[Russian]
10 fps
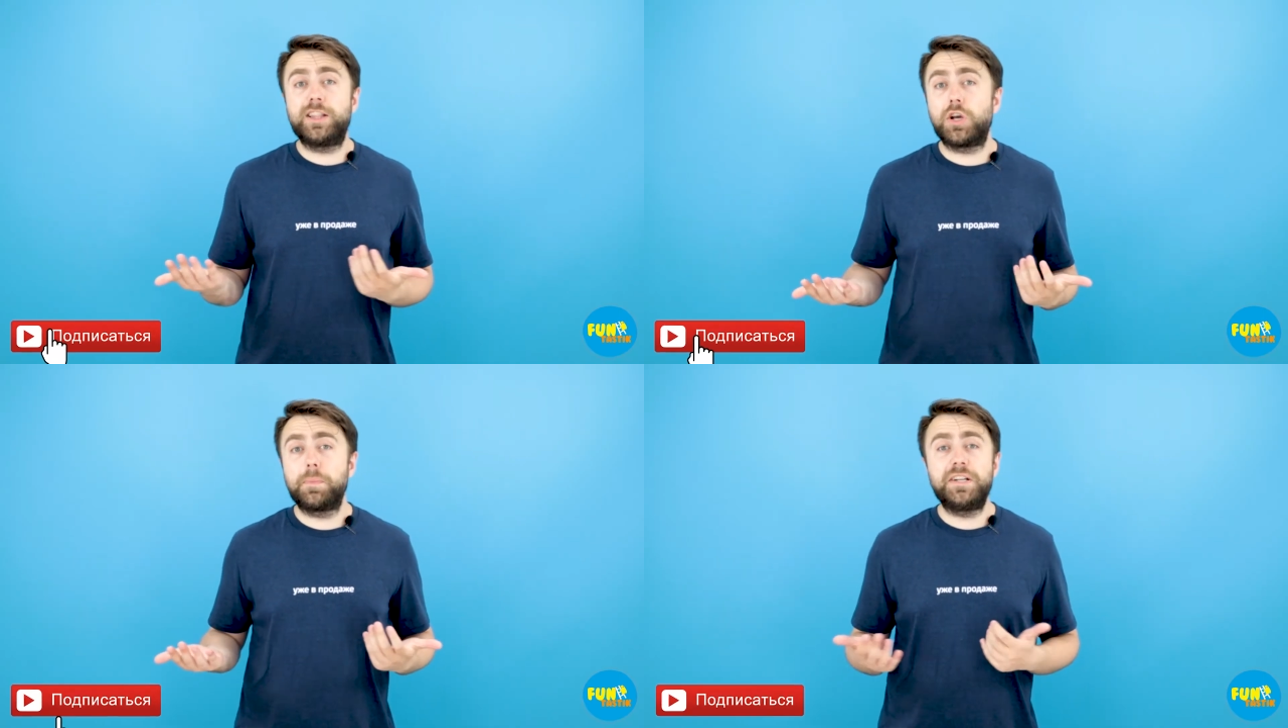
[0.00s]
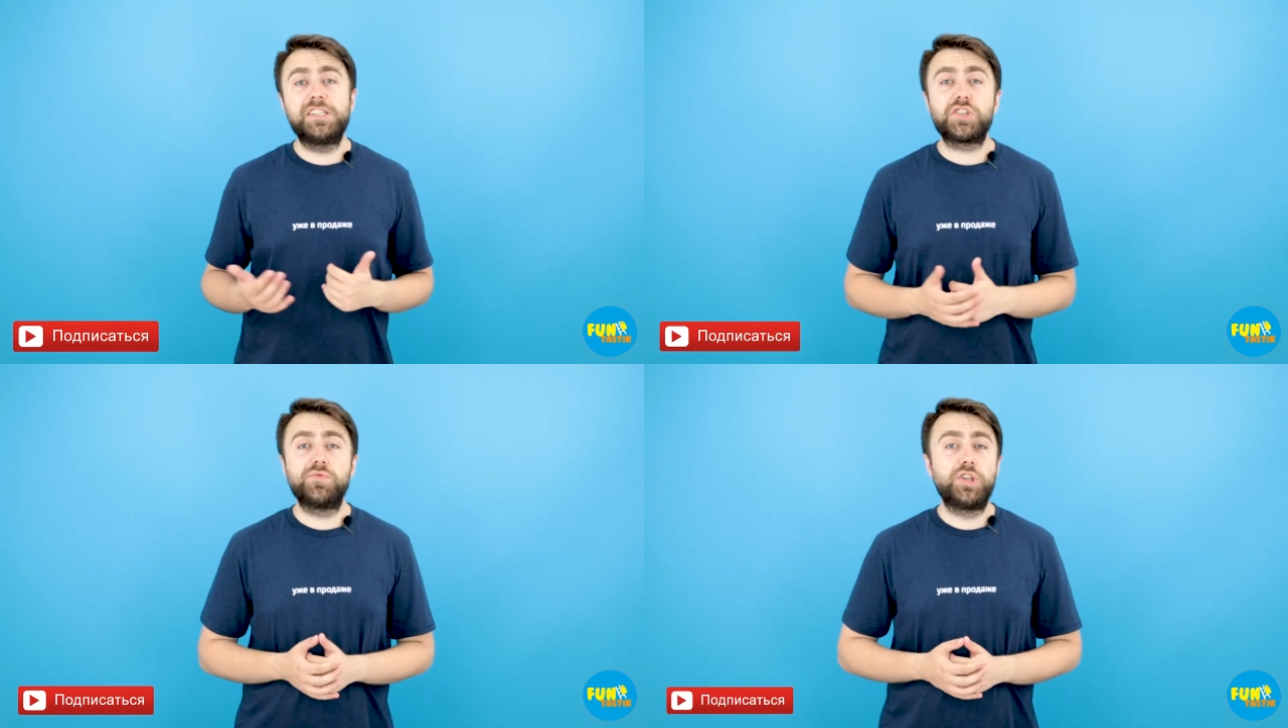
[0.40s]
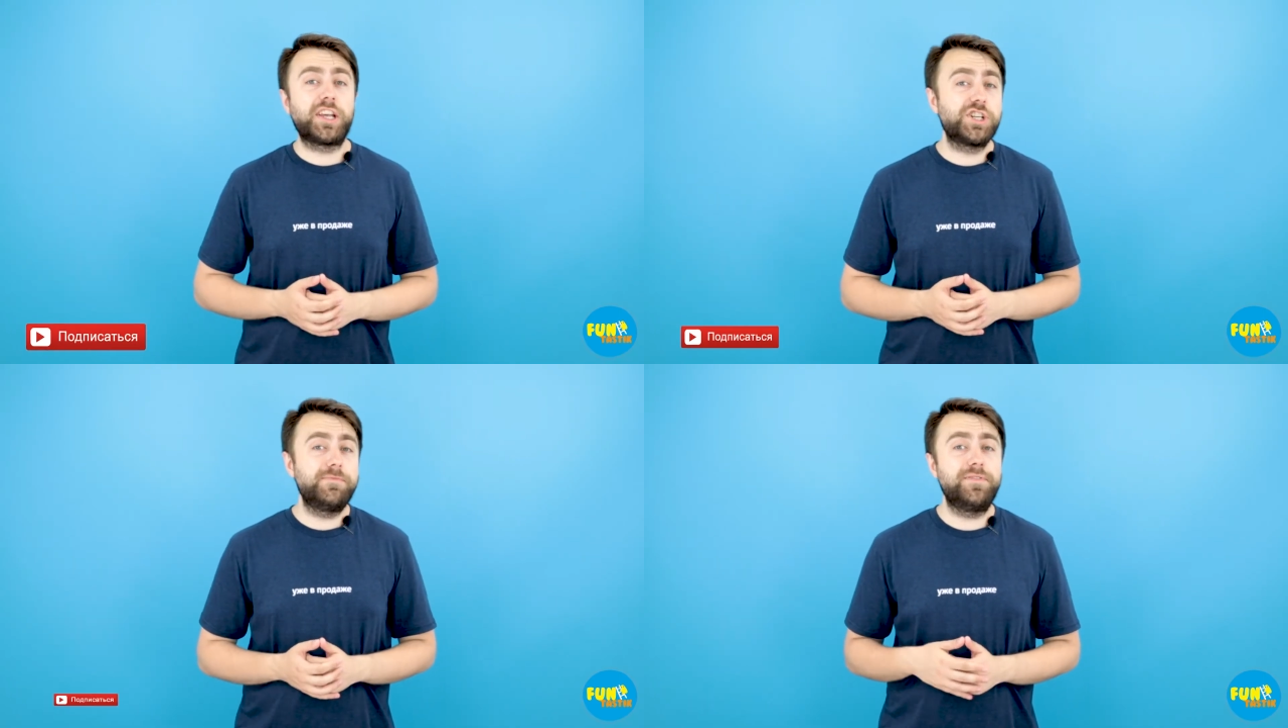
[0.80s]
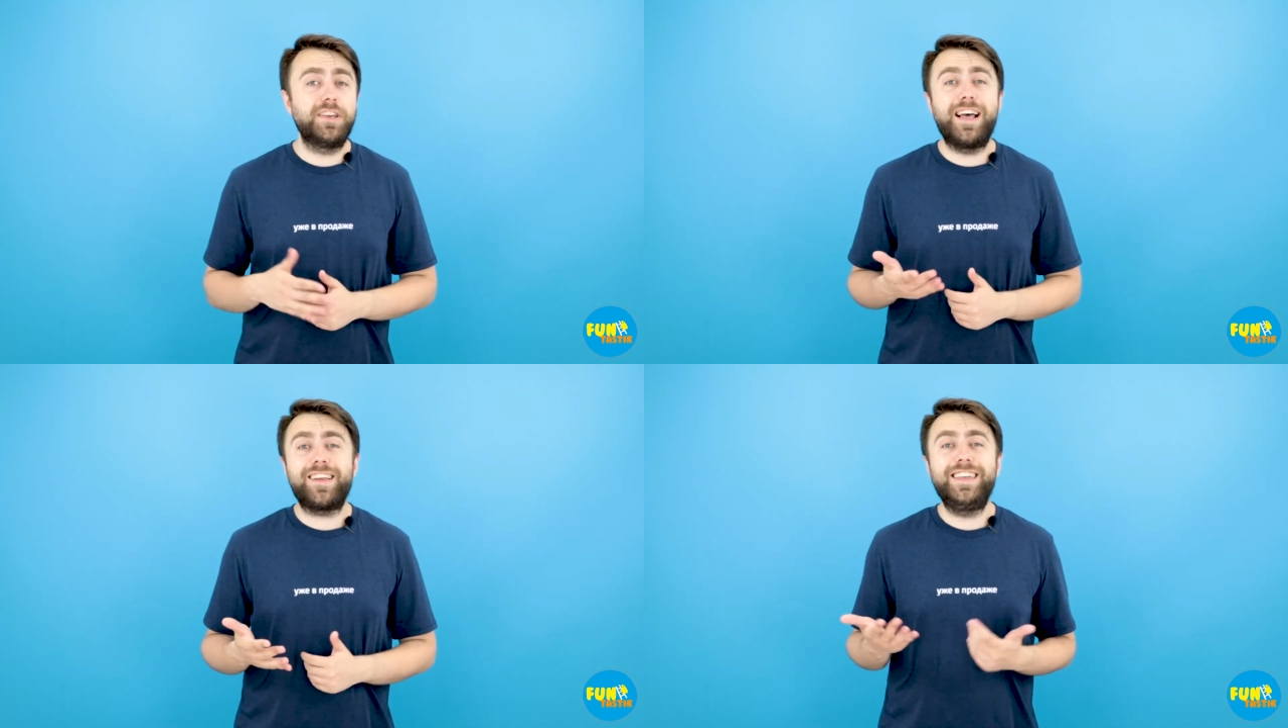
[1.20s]
которые поддерживают режимы
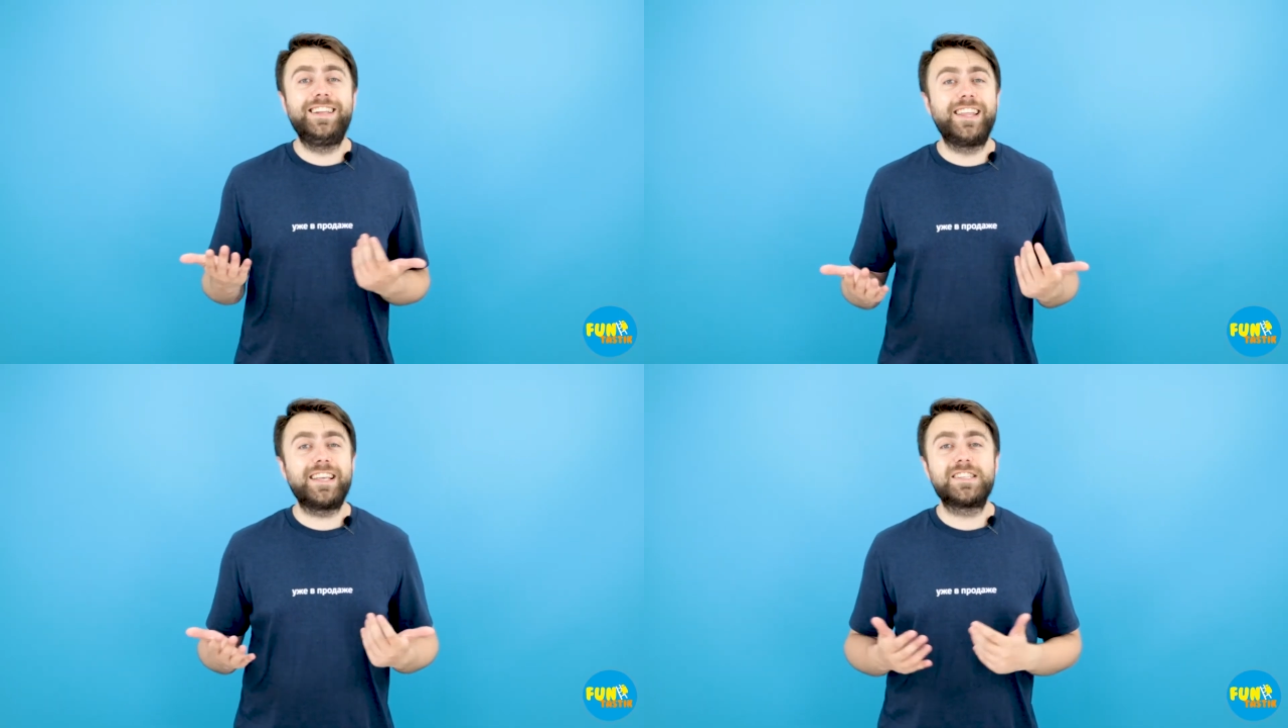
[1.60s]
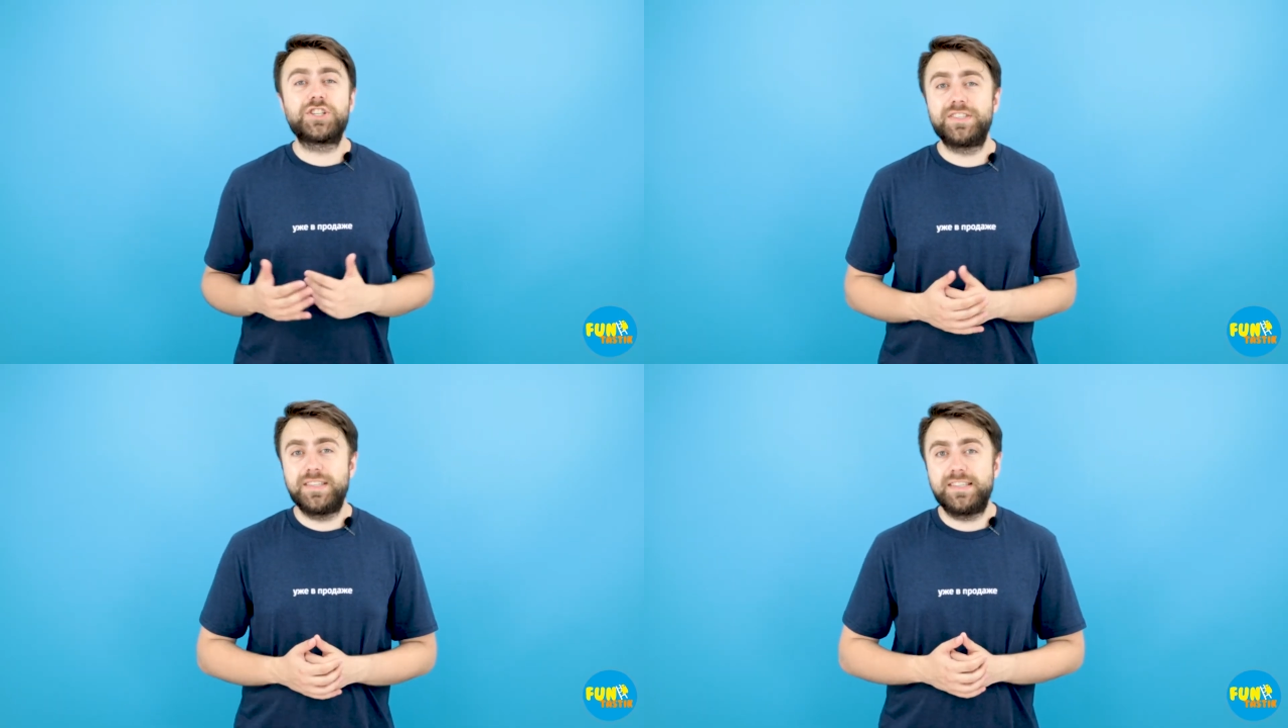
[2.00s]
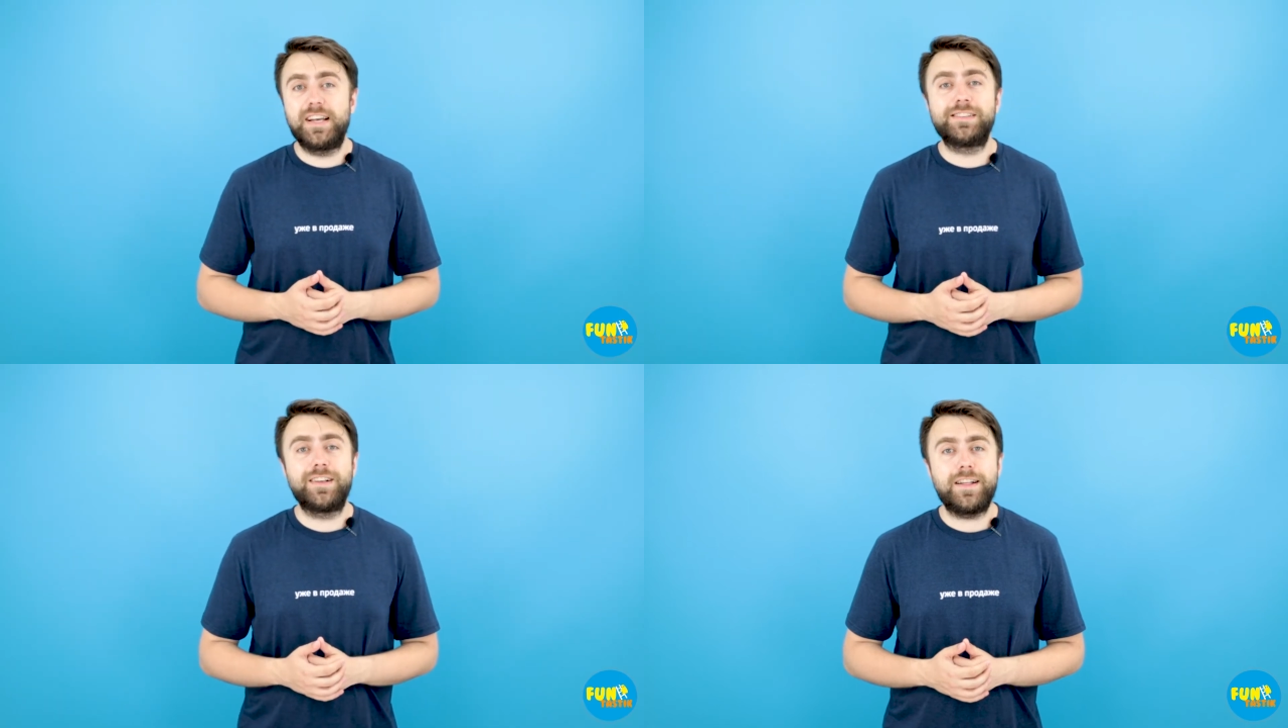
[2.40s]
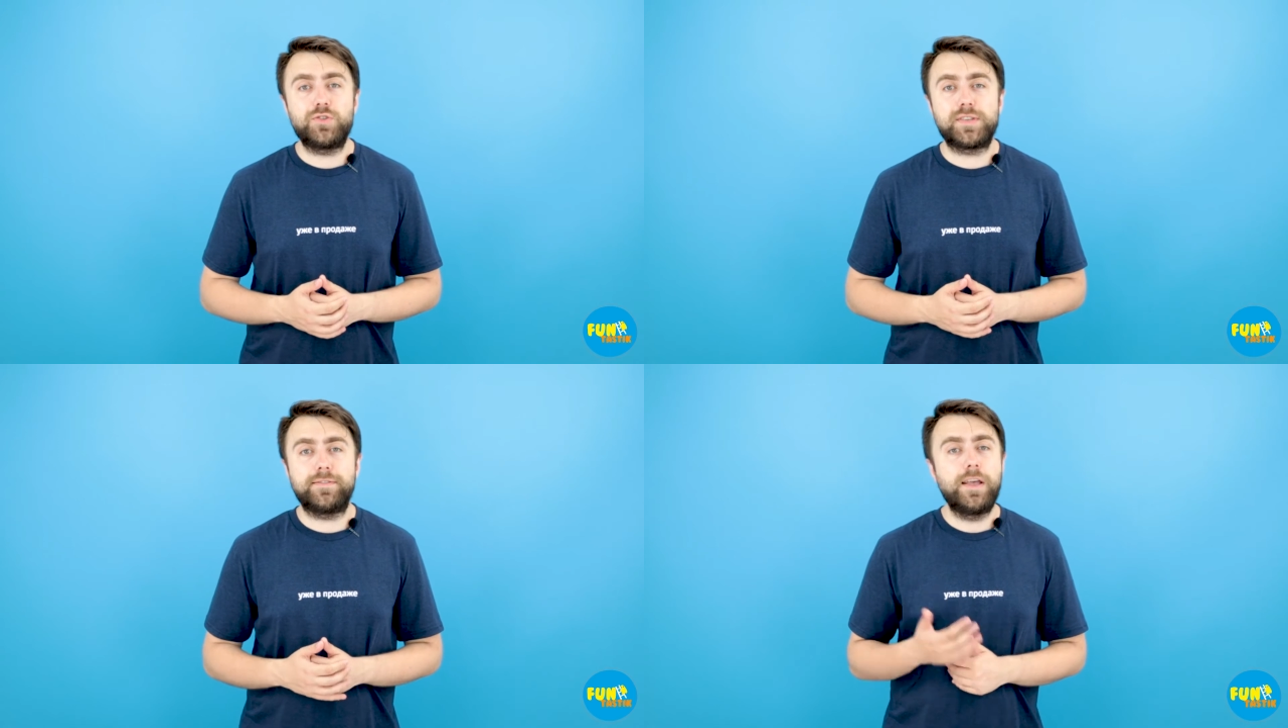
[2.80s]
VR или 360
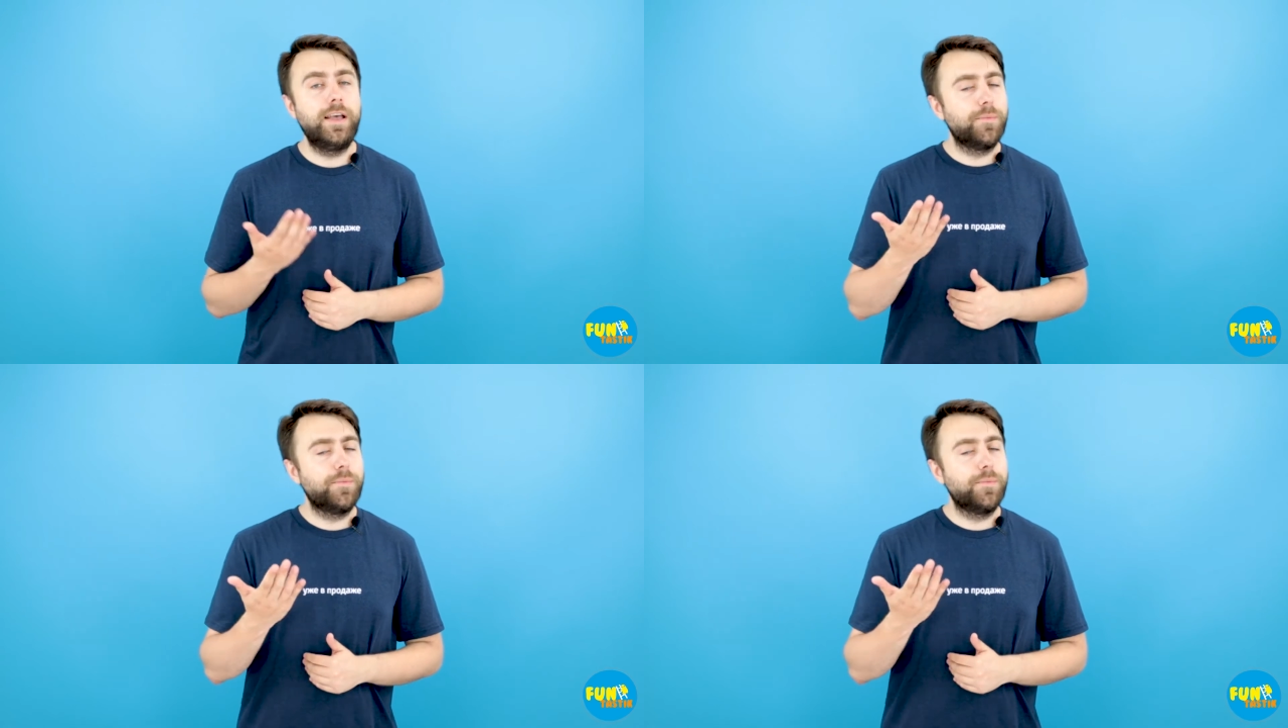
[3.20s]
градусов.